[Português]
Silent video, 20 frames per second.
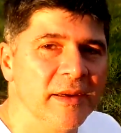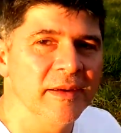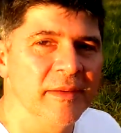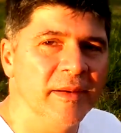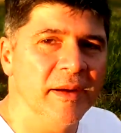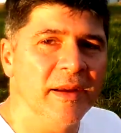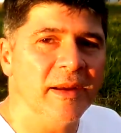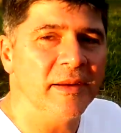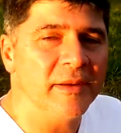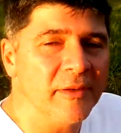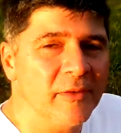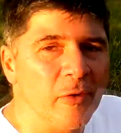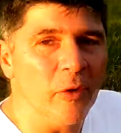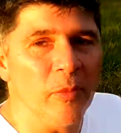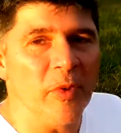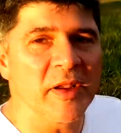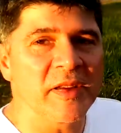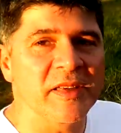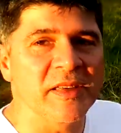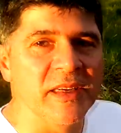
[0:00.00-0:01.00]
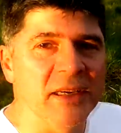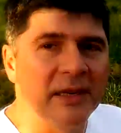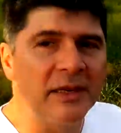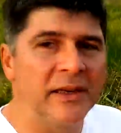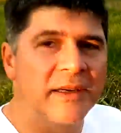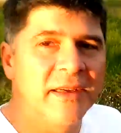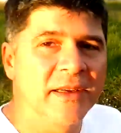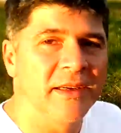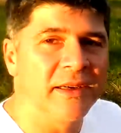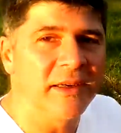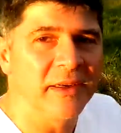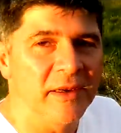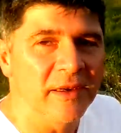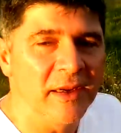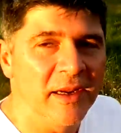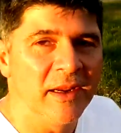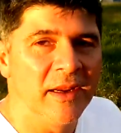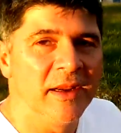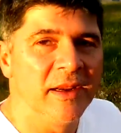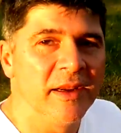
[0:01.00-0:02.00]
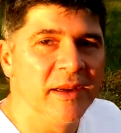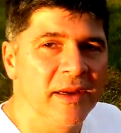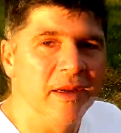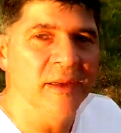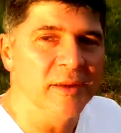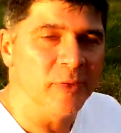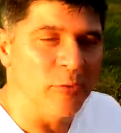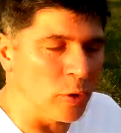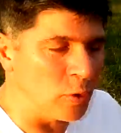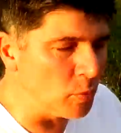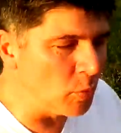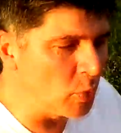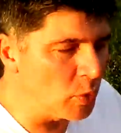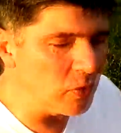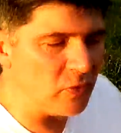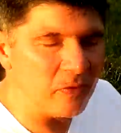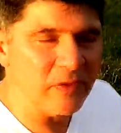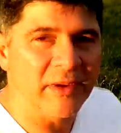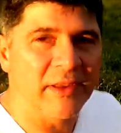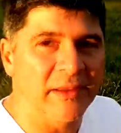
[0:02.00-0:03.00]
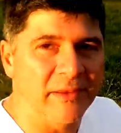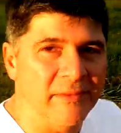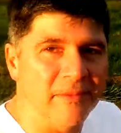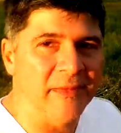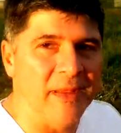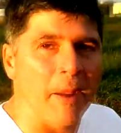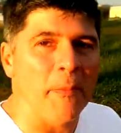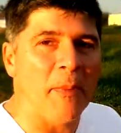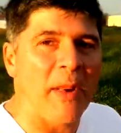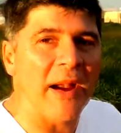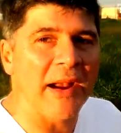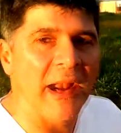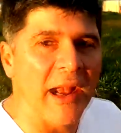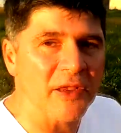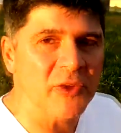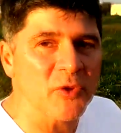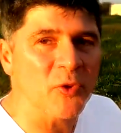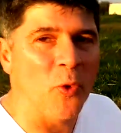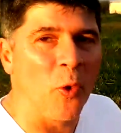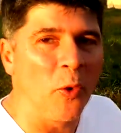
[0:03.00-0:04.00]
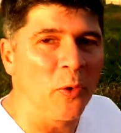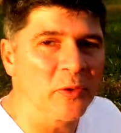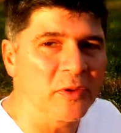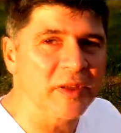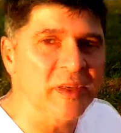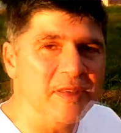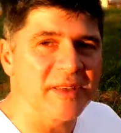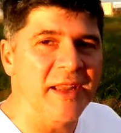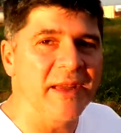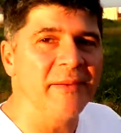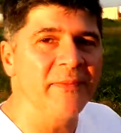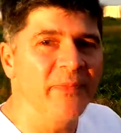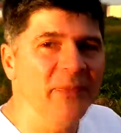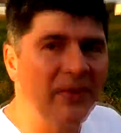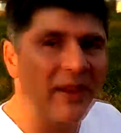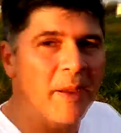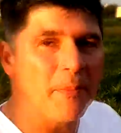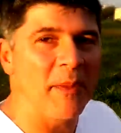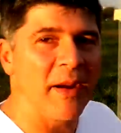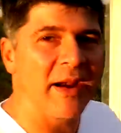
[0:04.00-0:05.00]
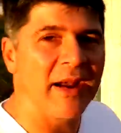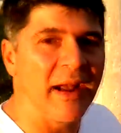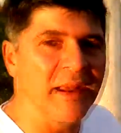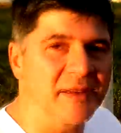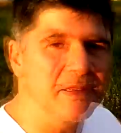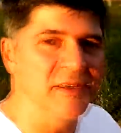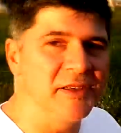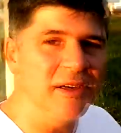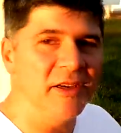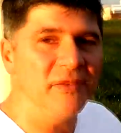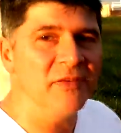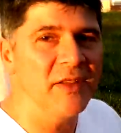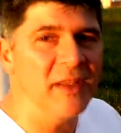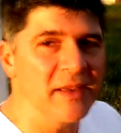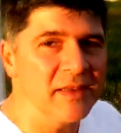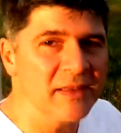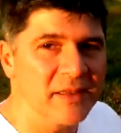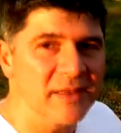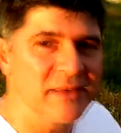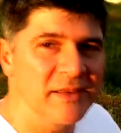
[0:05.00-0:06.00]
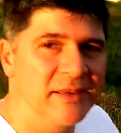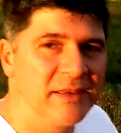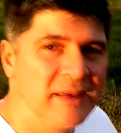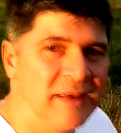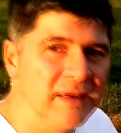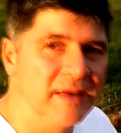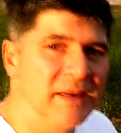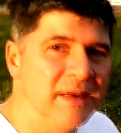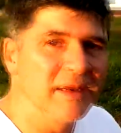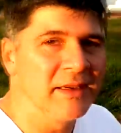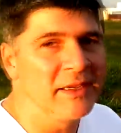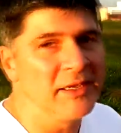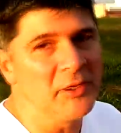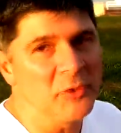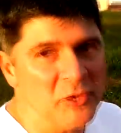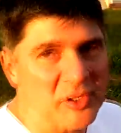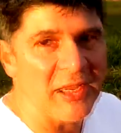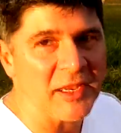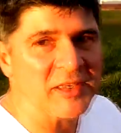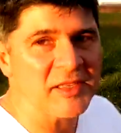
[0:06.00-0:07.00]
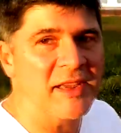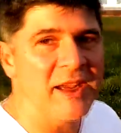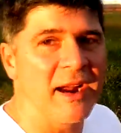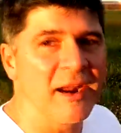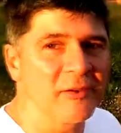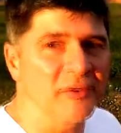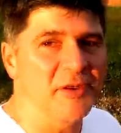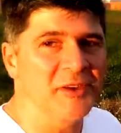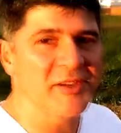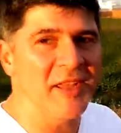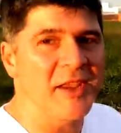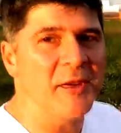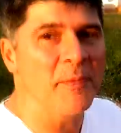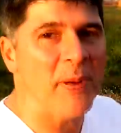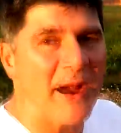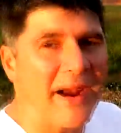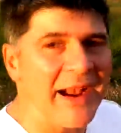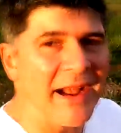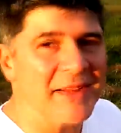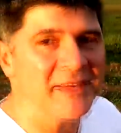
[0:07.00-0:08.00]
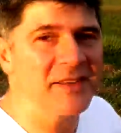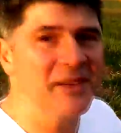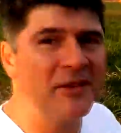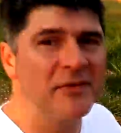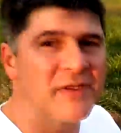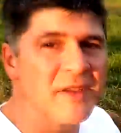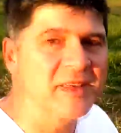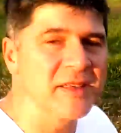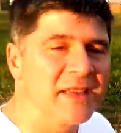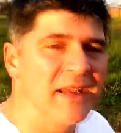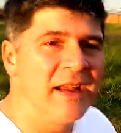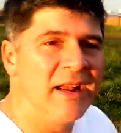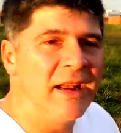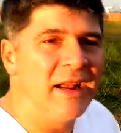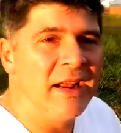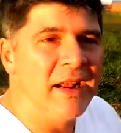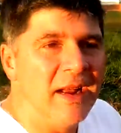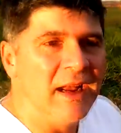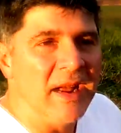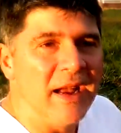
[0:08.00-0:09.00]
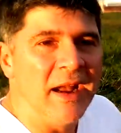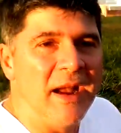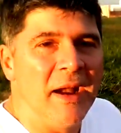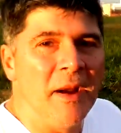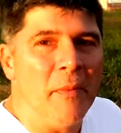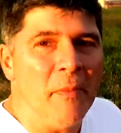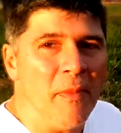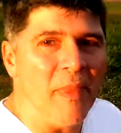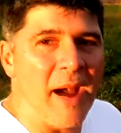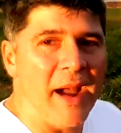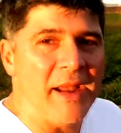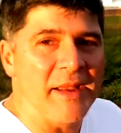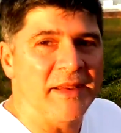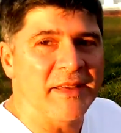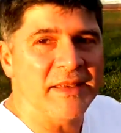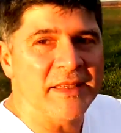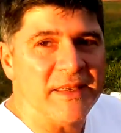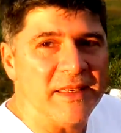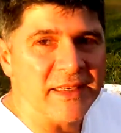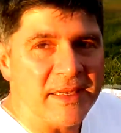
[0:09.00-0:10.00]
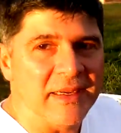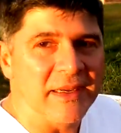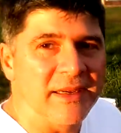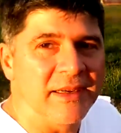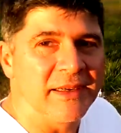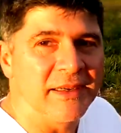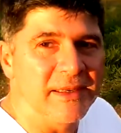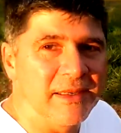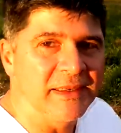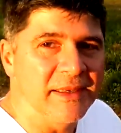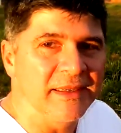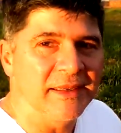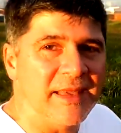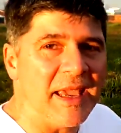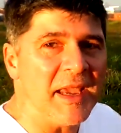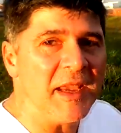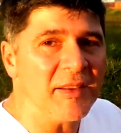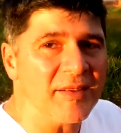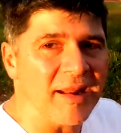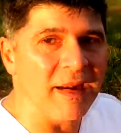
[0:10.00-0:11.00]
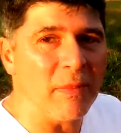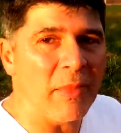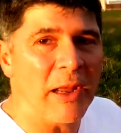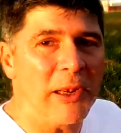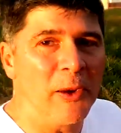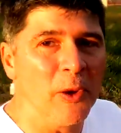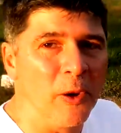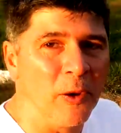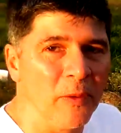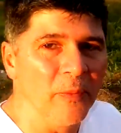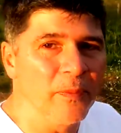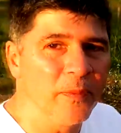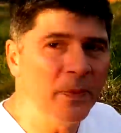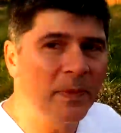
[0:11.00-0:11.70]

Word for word: É? Como assim? Todo mundo quer pagar as contas, né? Quer pagar as dívidas. E isso está certo, a gente tem que pagar as dívidas. Mas quem que trabalhou?